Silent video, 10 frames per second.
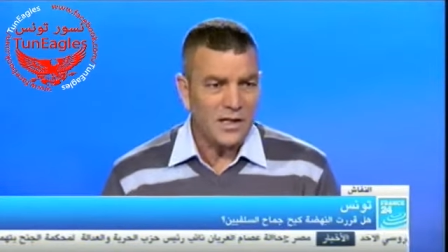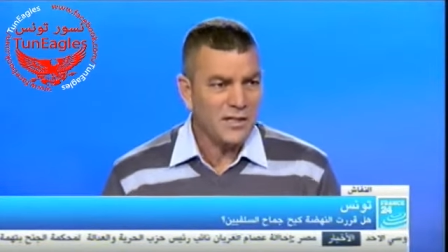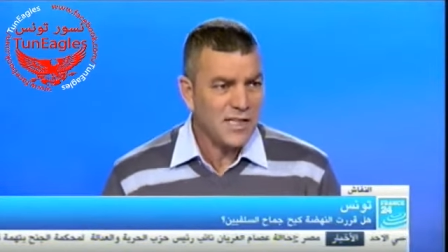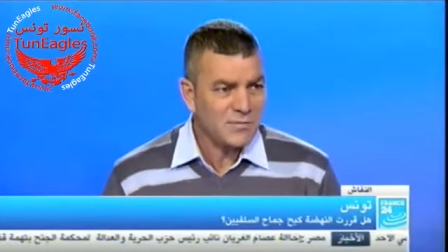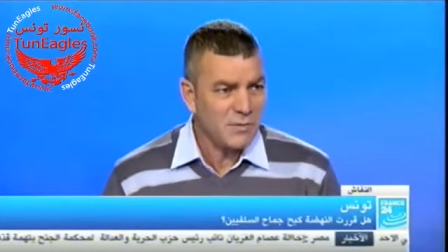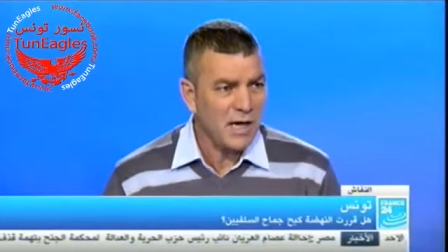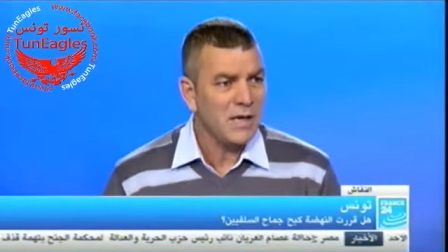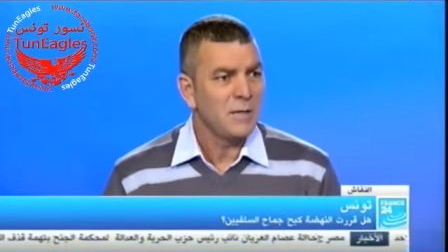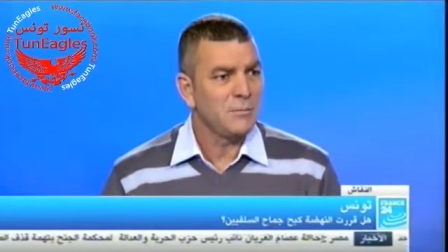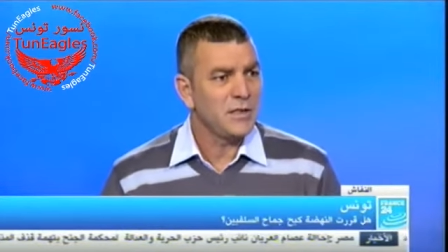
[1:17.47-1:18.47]
نسمع
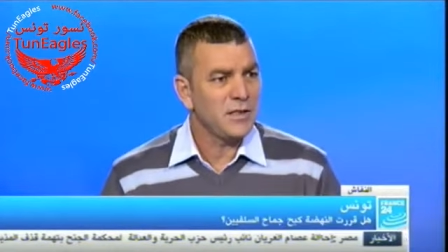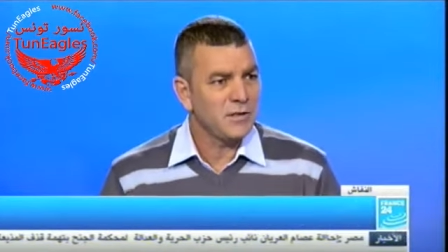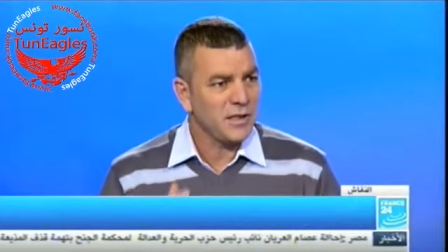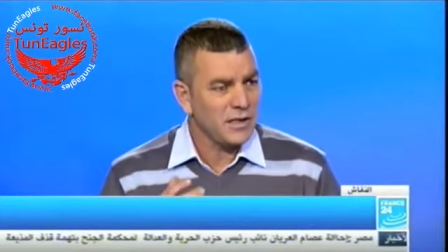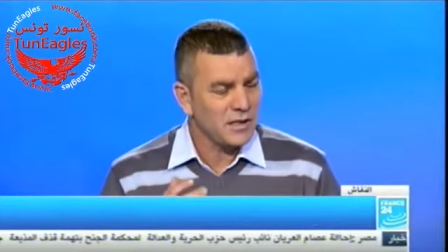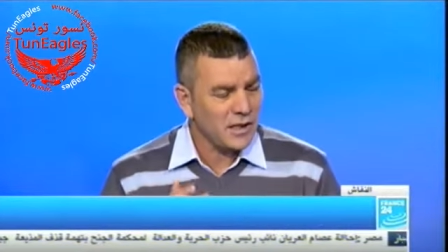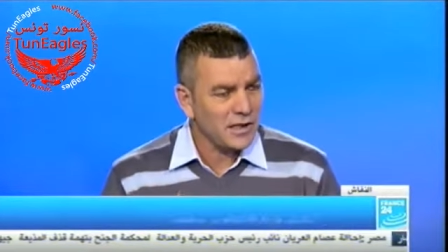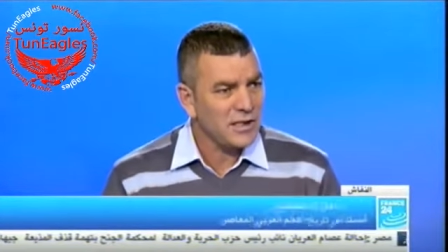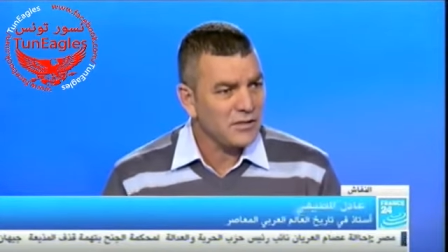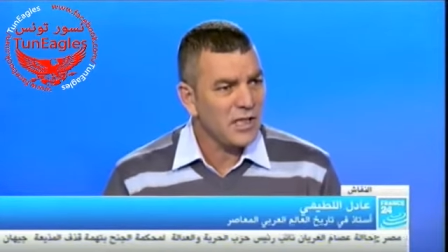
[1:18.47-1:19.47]
من آه،
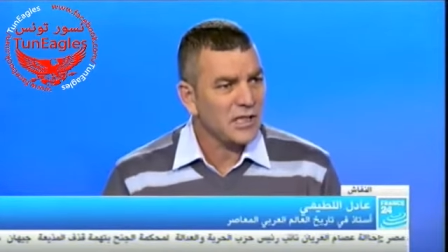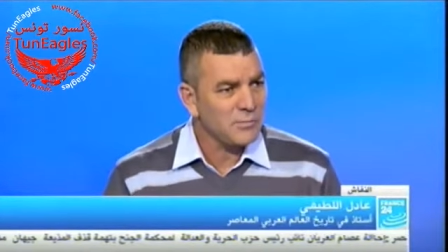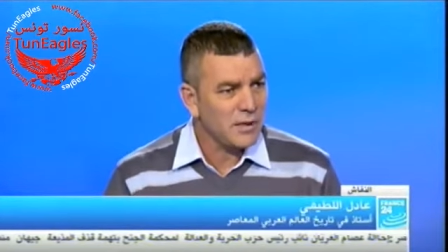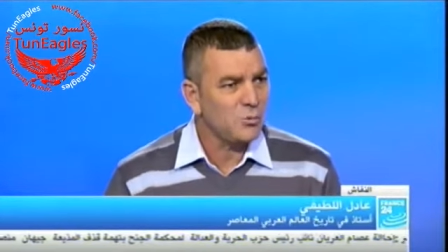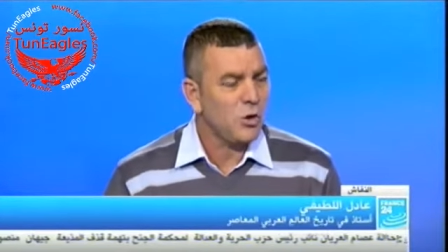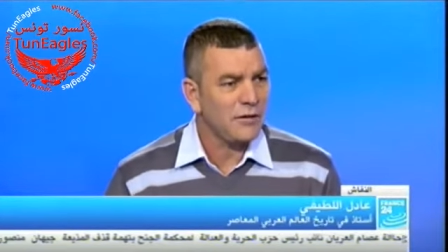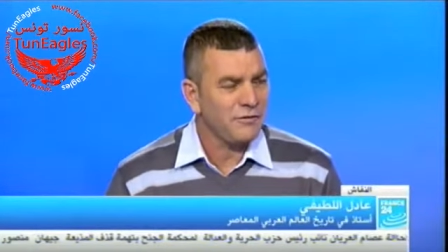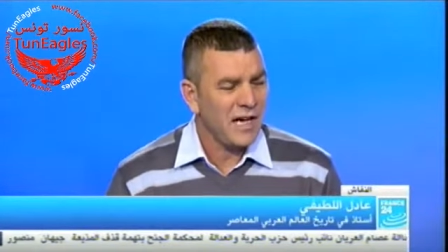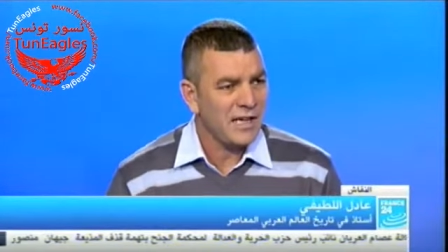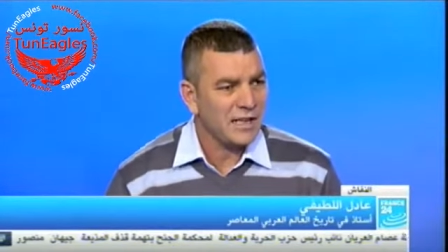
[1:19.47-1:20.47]
قيادات مرموقة
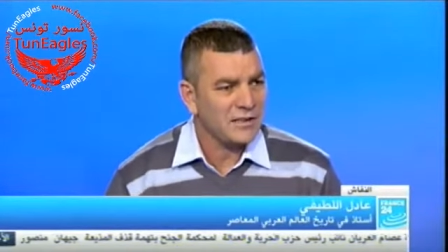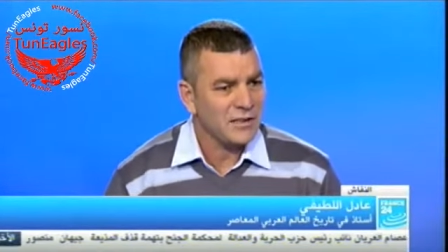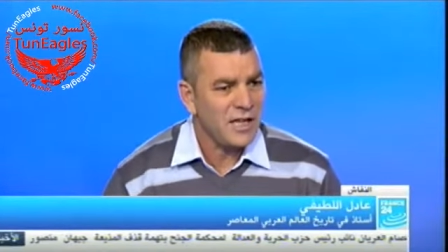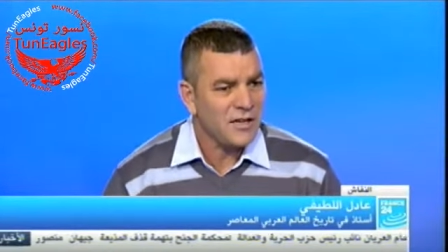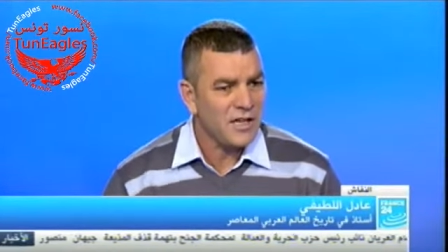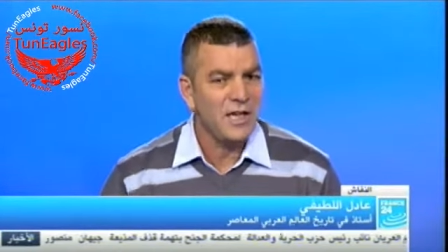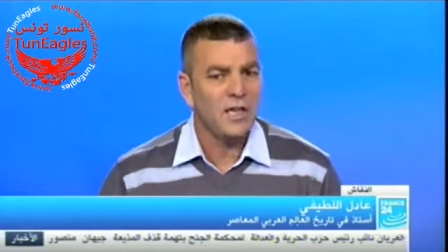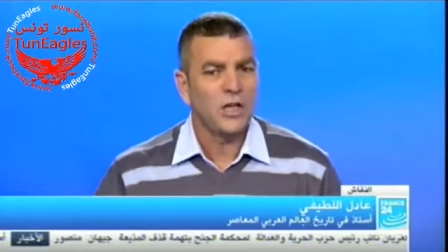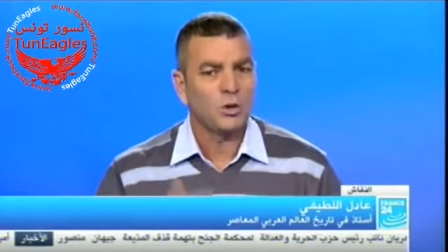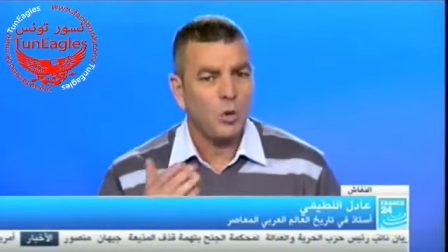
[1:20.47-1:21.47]
في حركة النهضة
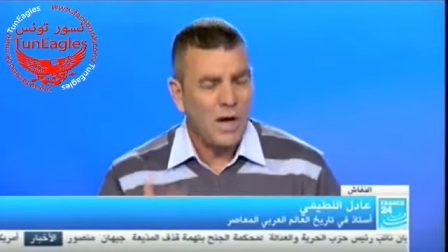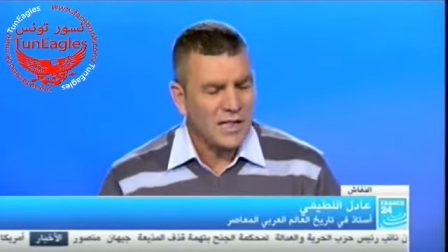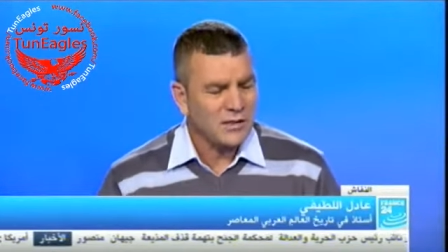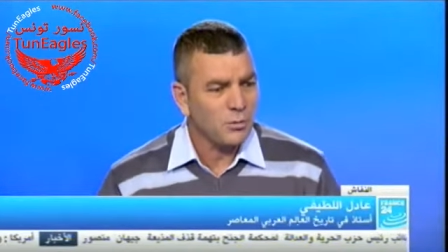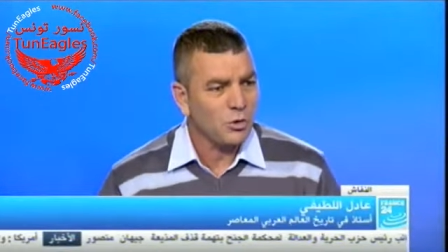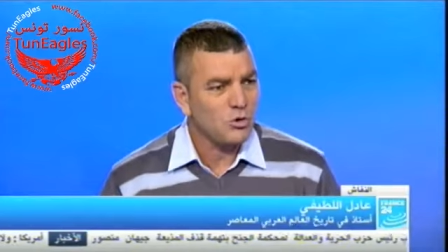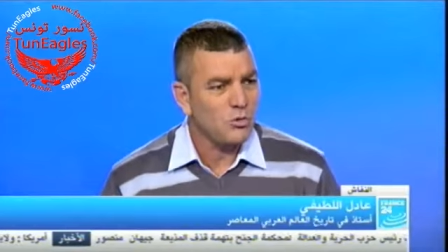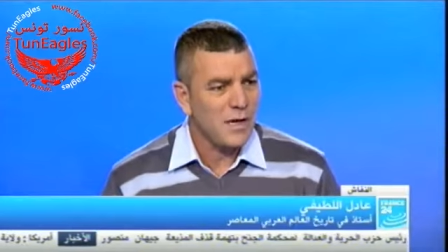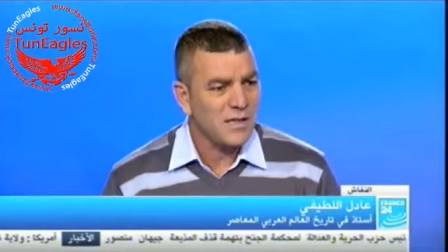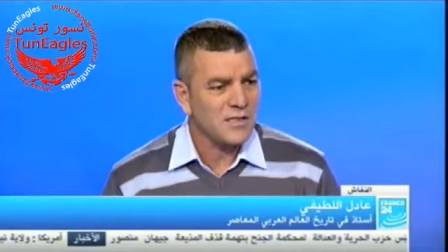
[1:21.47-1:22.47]
تخاطب
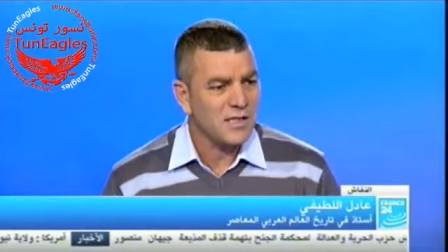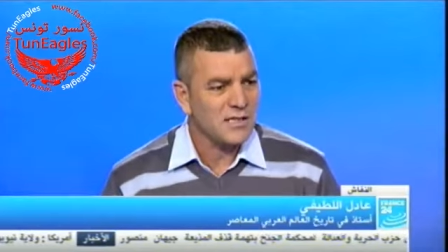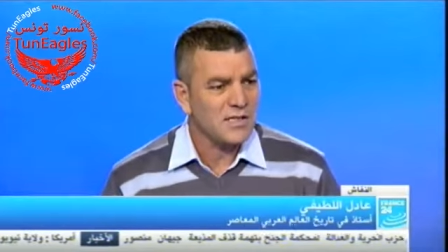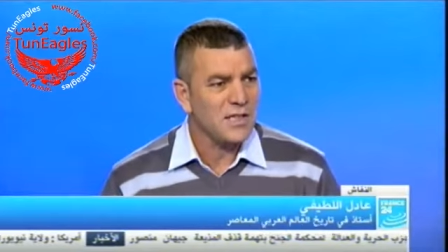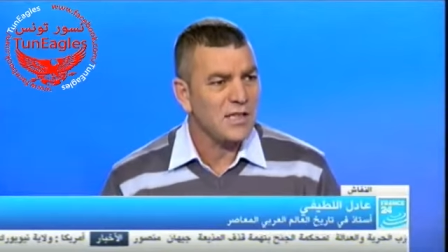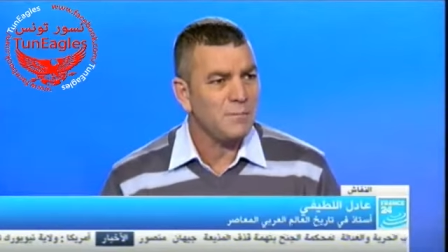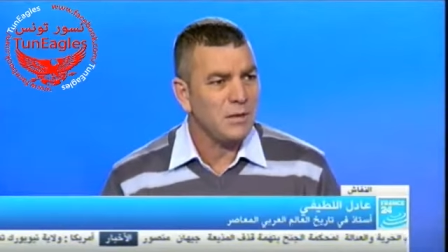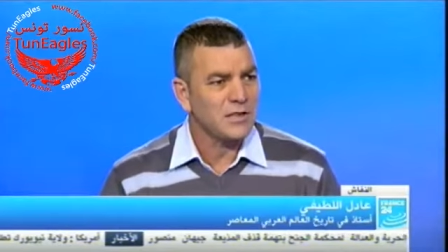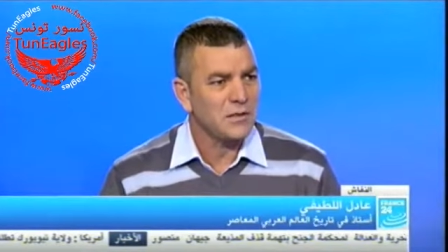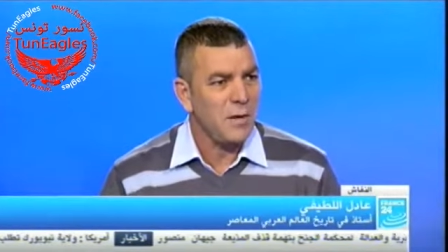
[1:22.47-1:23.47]
خصومها السياسيين
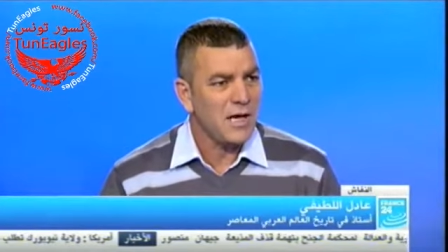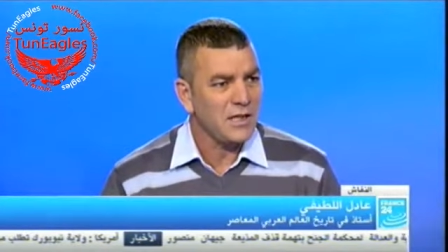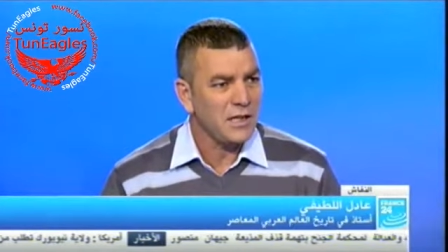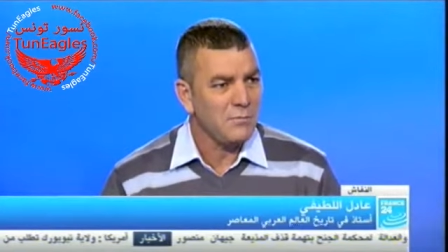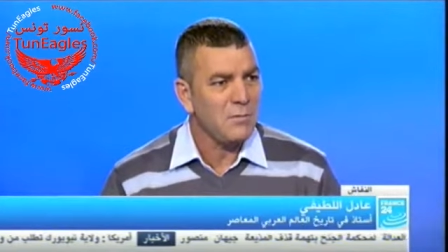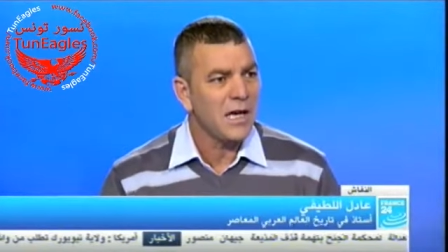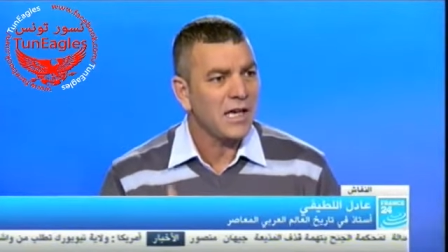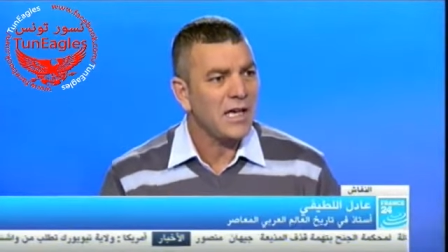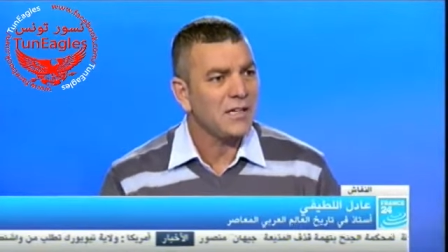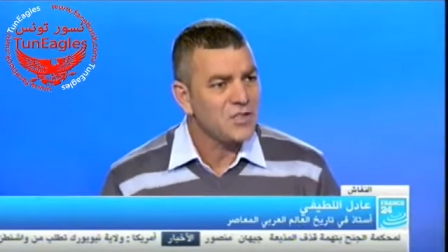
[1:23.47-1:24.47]
باعتبارهم
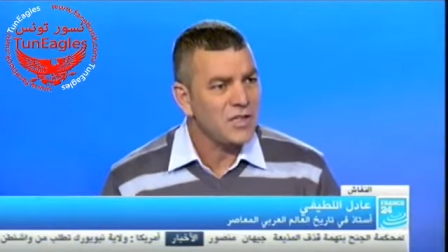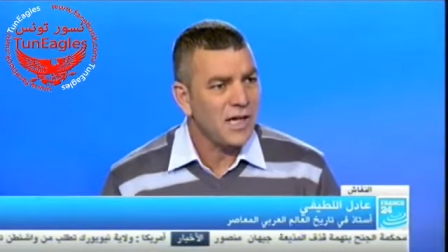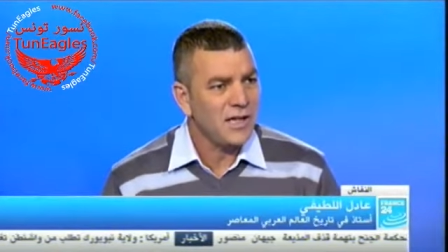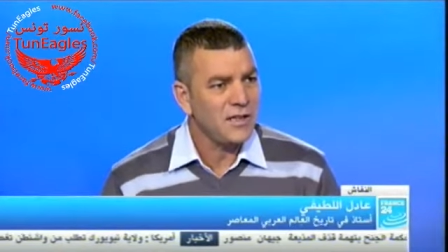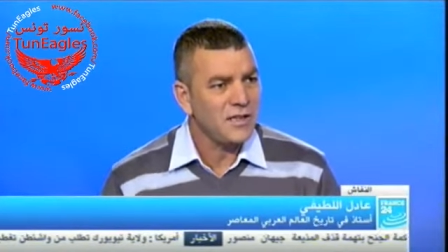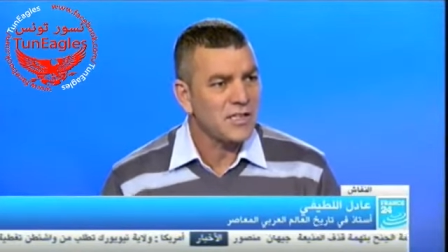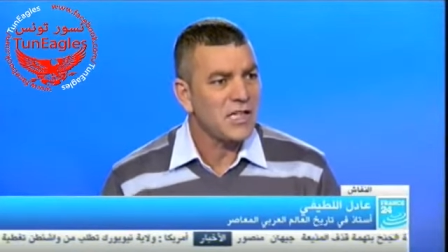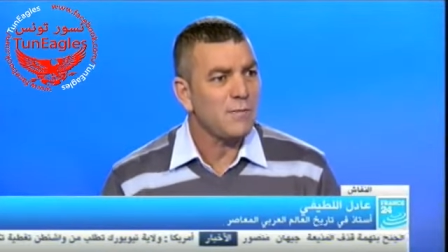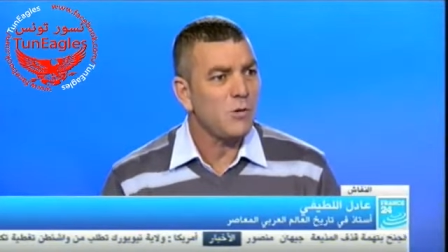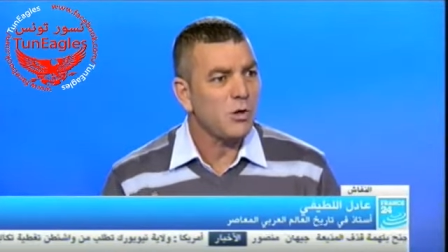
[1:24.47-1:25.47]
خارجين عن
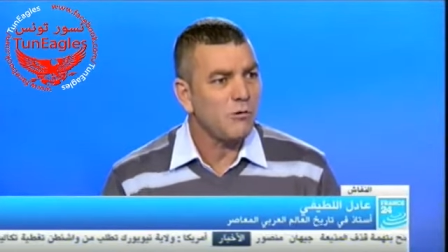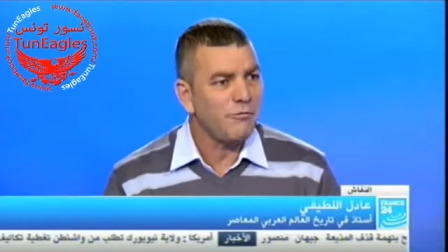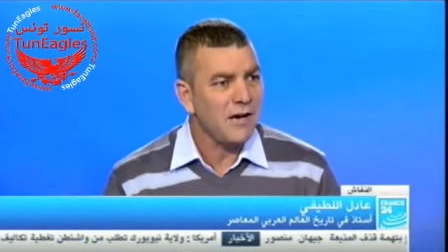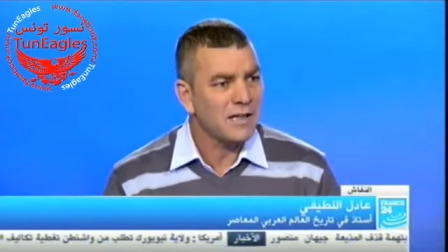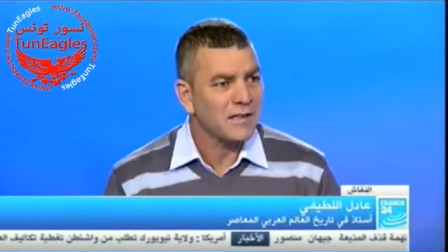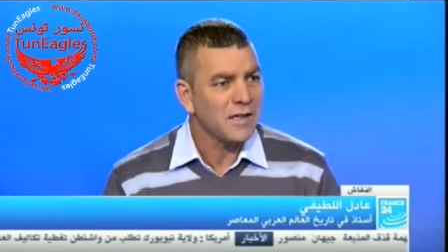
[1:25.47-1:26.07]
الإسلام وكفار